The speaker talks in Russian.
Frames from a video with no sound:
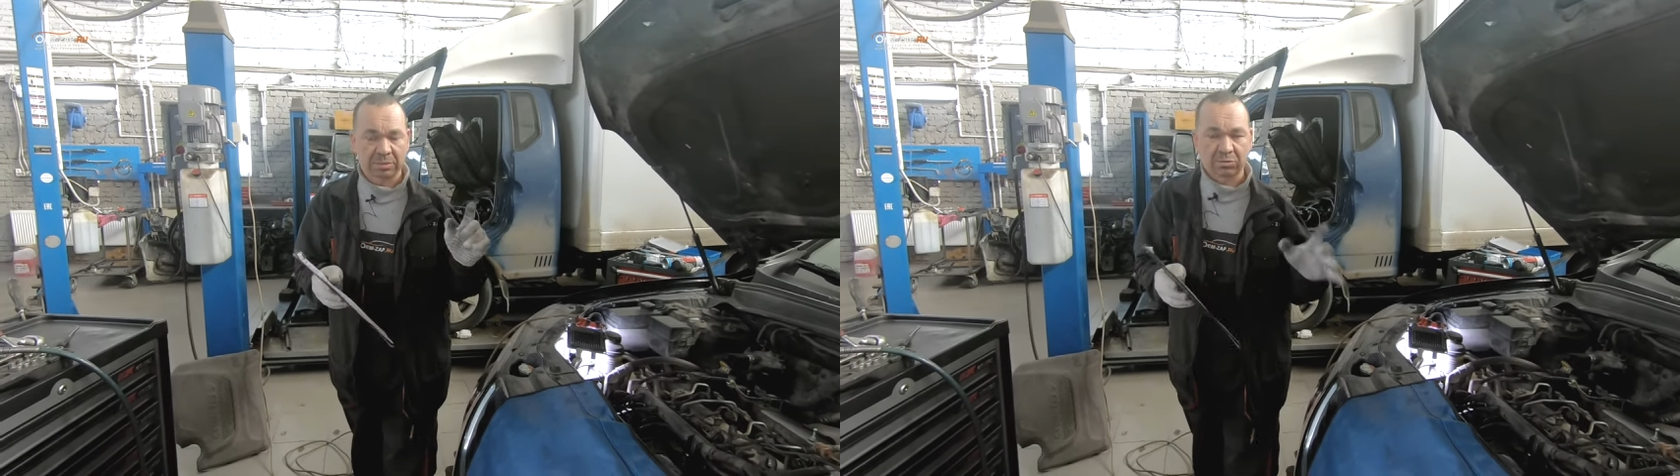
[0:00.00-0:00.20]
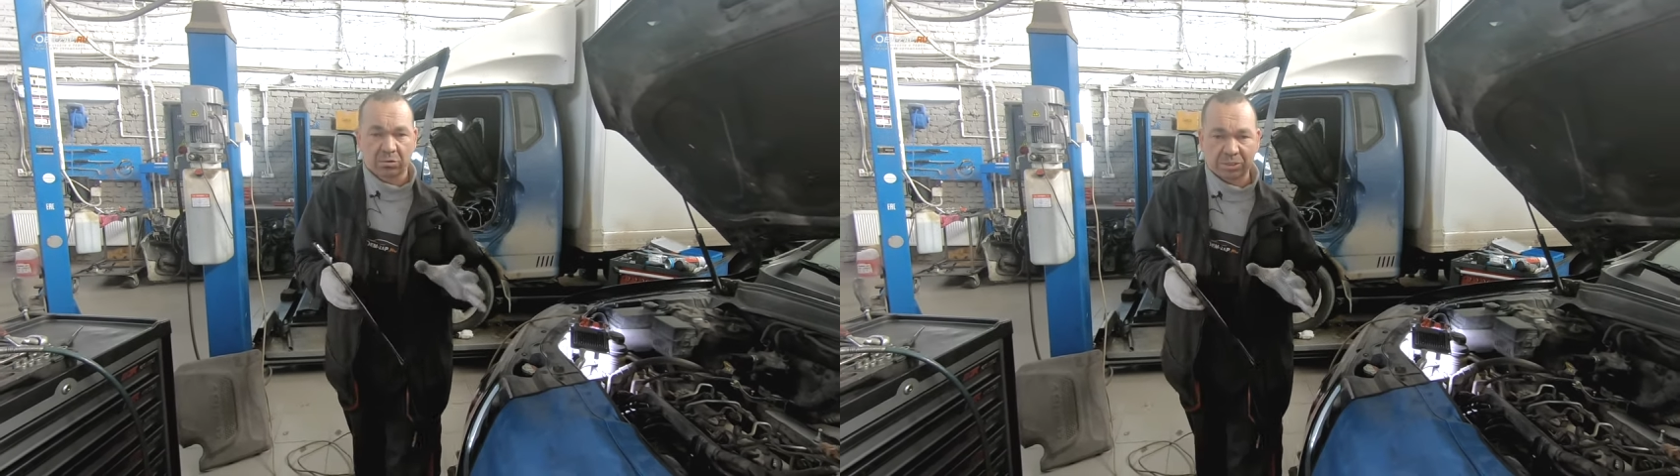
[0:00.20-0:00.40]

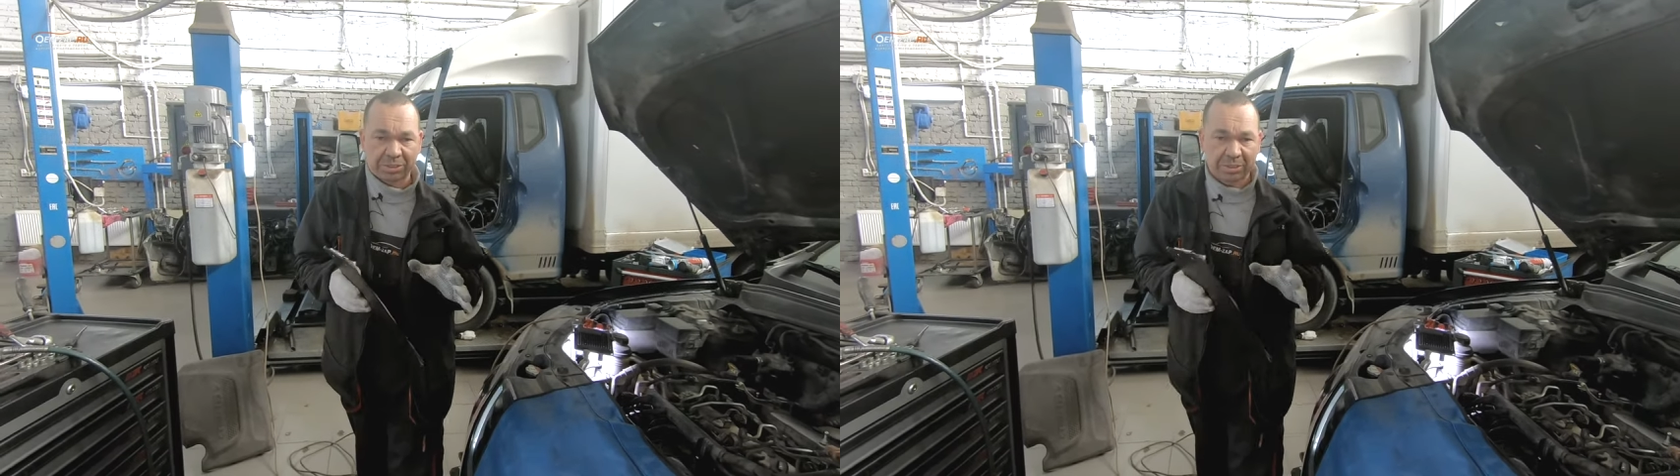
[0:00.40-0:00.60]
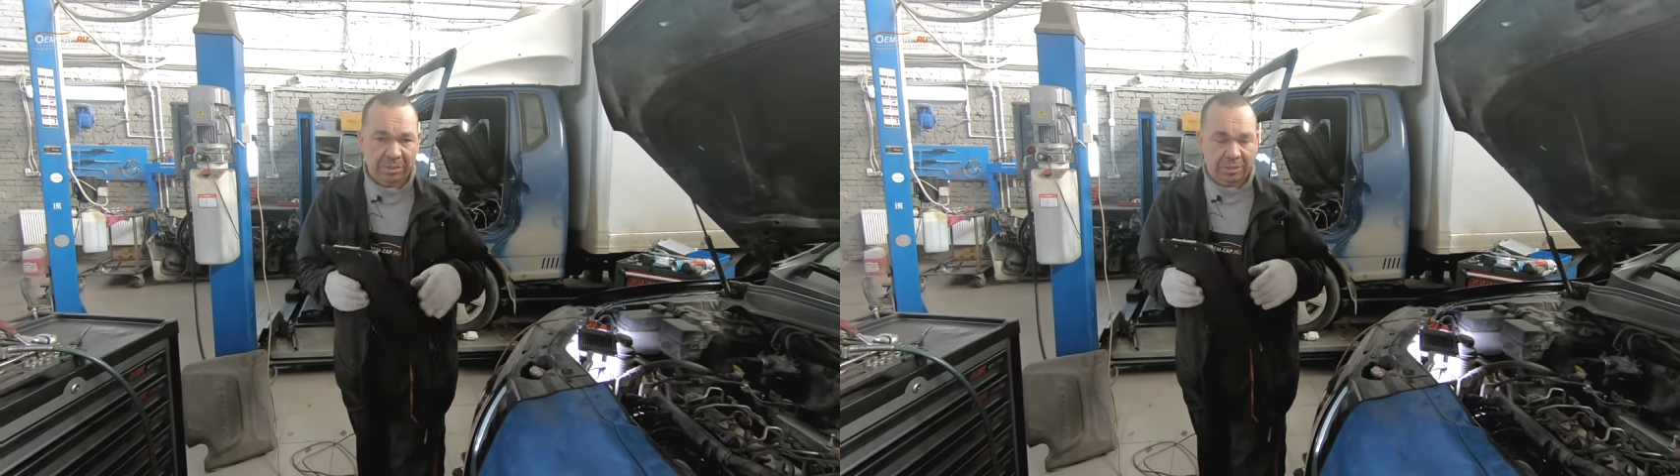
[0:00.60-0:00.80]

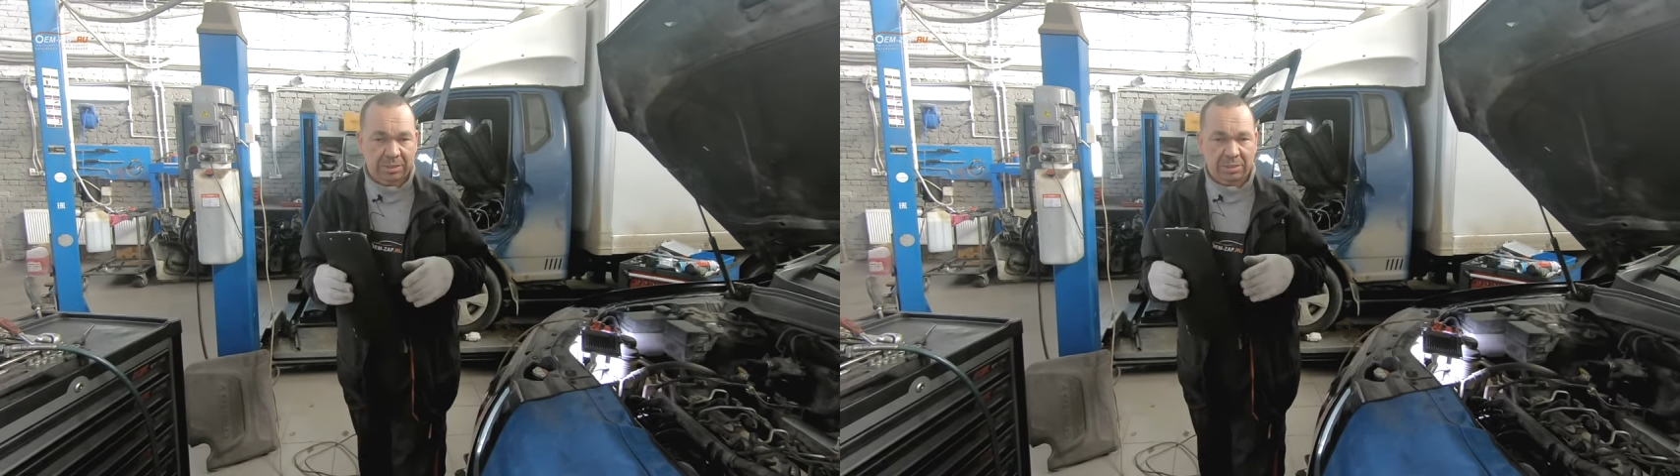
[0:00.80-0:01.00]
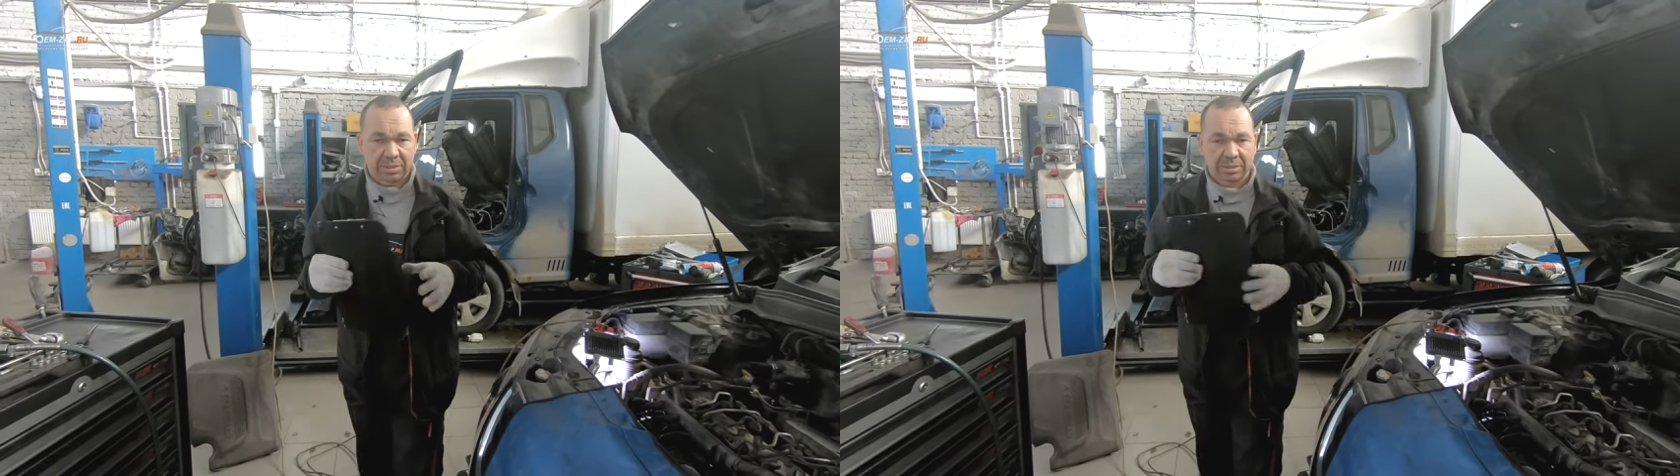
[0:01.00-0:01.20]

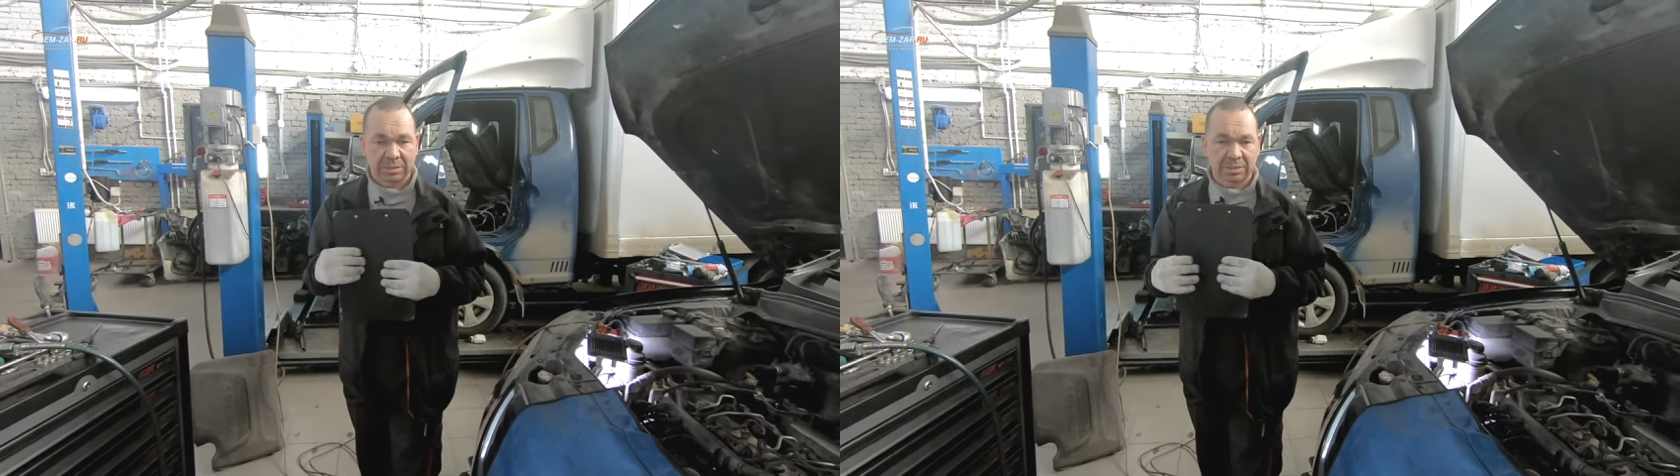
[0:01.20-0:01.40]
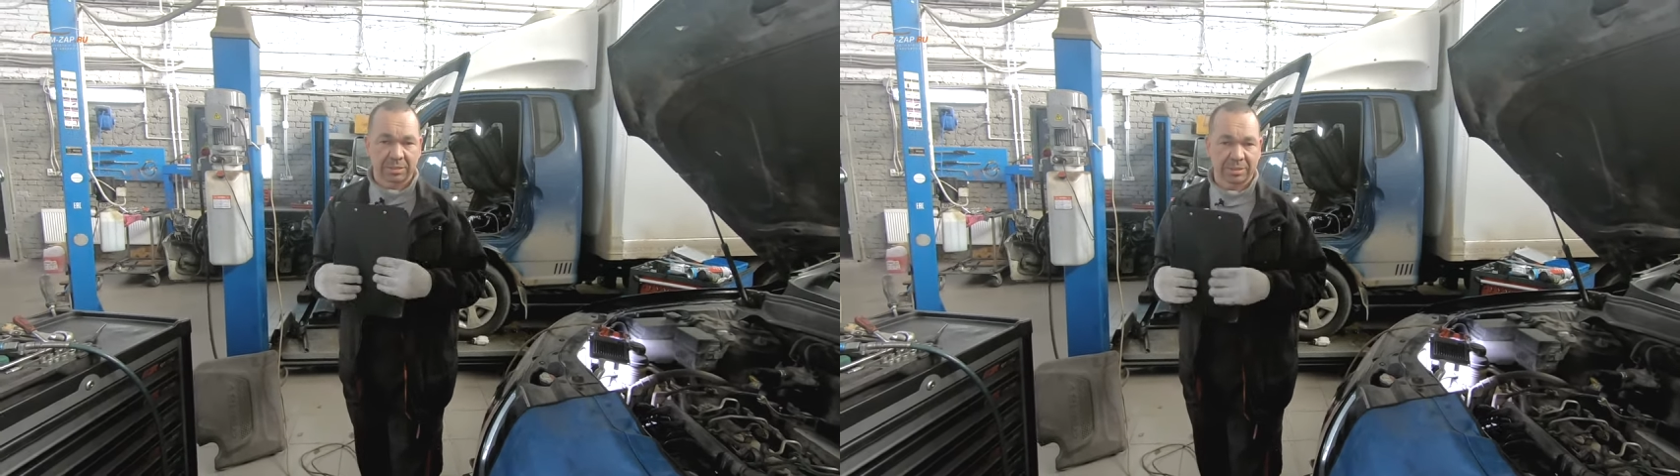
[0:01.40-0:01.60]
скорости
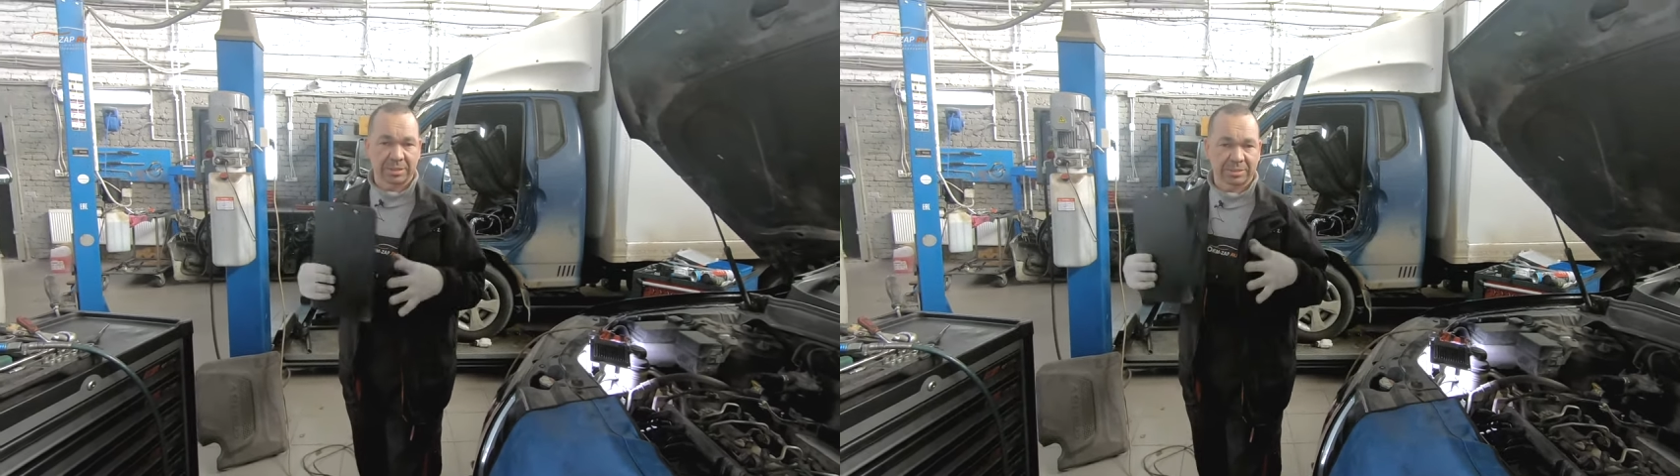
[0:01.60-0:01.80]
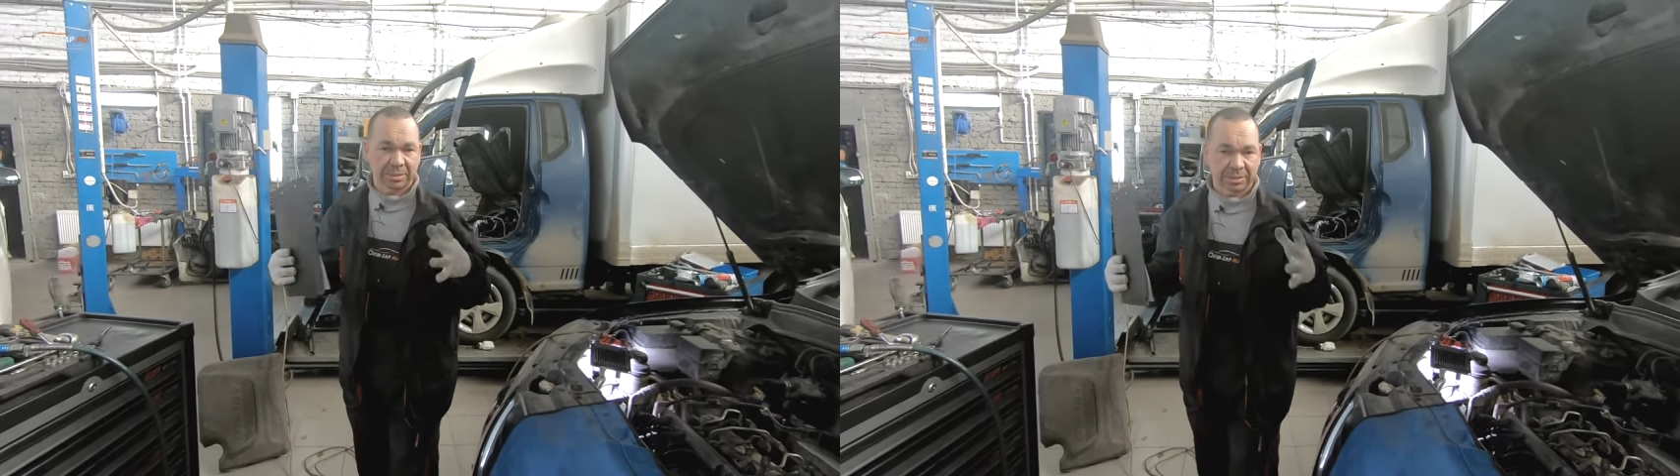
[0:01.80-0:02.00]
э,
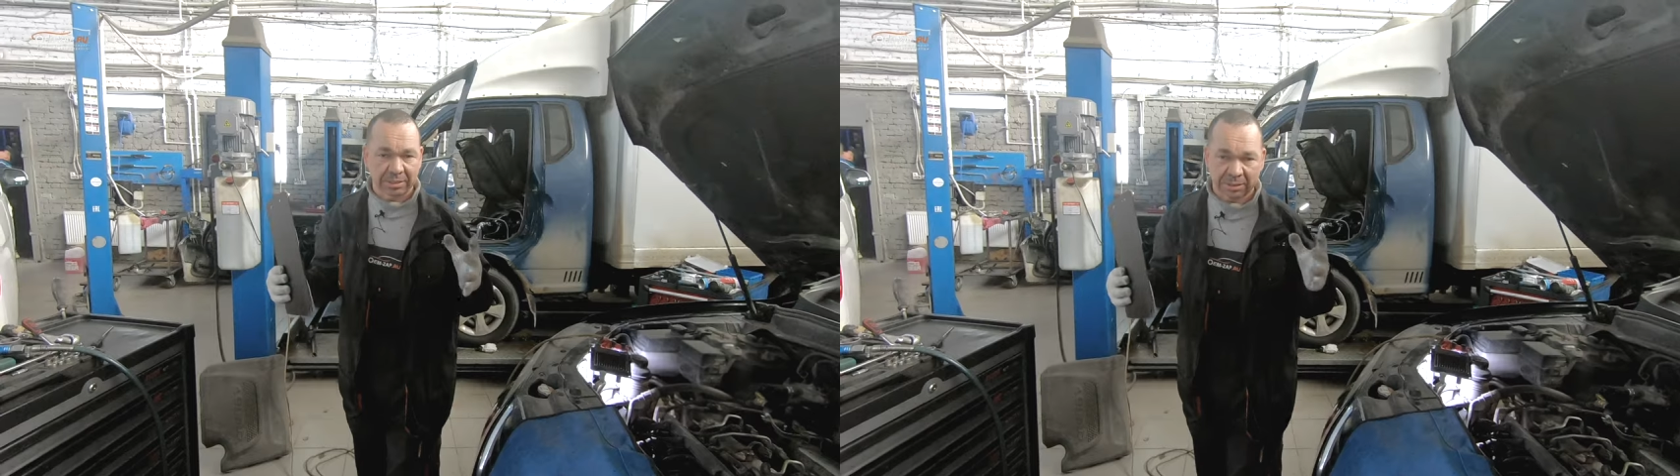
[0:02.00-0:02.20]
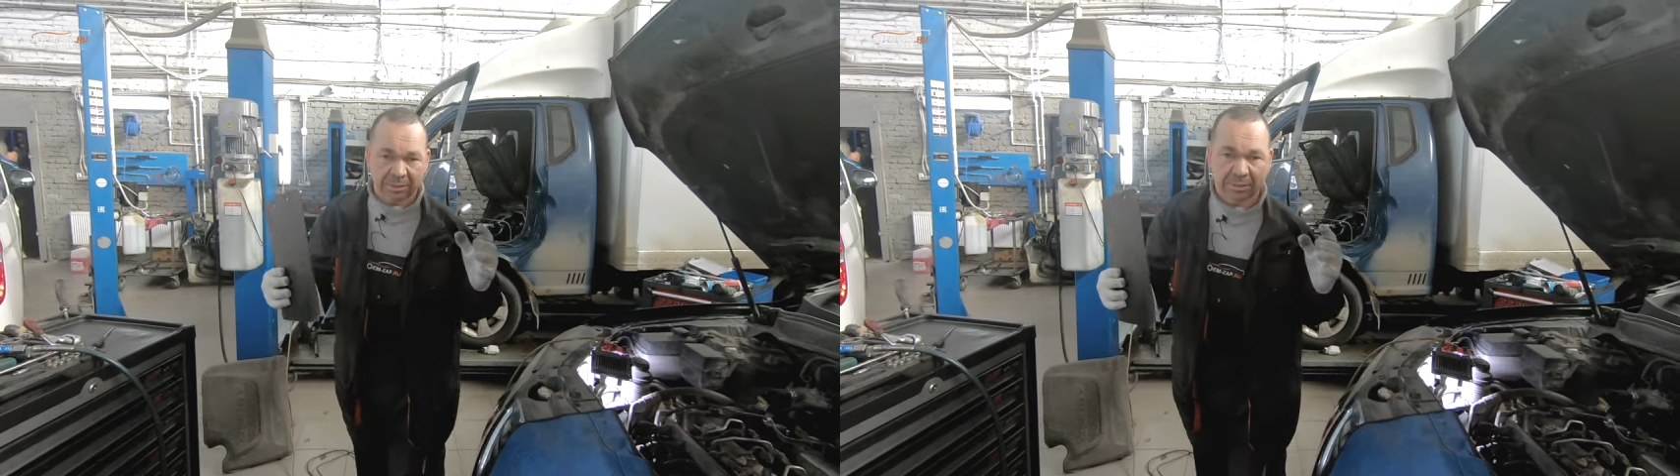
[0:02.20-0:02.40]
экстренная